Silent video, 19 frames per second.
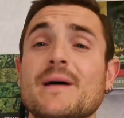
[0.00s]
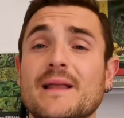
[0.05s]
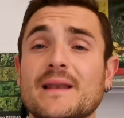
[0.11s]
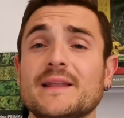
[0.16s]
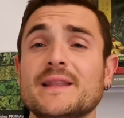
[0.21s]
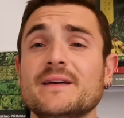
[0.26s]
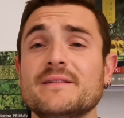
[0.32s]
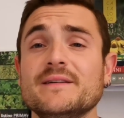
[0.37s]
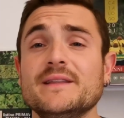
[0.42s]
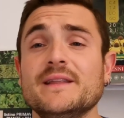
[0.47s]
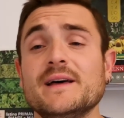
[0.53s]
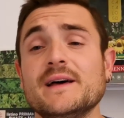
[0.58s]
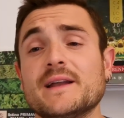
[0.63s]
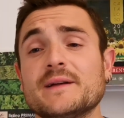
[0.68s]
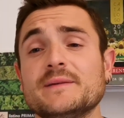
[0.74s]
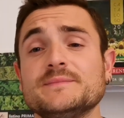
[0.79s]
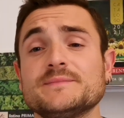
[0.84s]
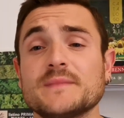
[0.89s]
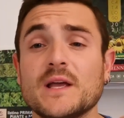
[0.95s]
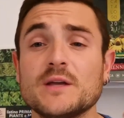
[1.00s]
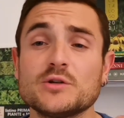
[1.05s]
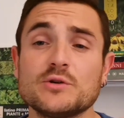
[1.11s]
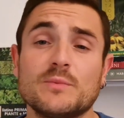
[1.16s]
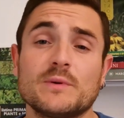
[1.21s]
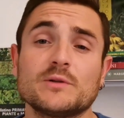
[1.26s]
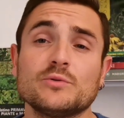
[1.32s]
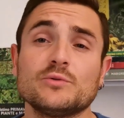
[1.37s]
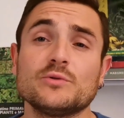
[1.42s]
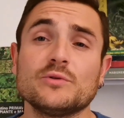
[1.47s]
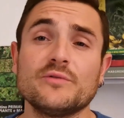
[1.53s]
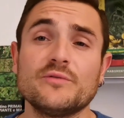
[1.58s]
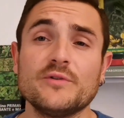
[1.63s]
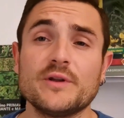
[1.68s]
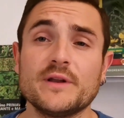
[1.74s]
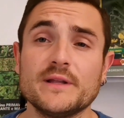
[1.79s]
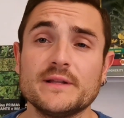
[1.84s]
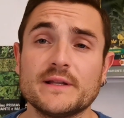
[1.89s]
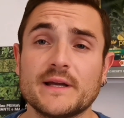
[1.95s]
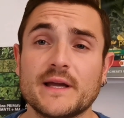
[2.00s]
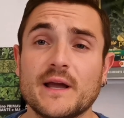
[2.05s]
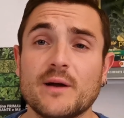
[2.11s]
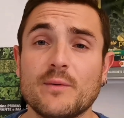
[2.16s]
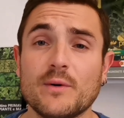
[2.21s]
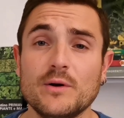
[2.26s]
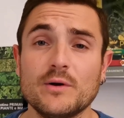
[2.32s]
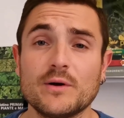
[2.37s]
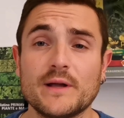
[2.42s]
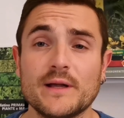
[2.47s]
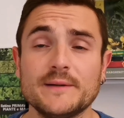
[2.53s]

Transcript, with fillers: belle da vedere e soprattutto fiorite, che è quello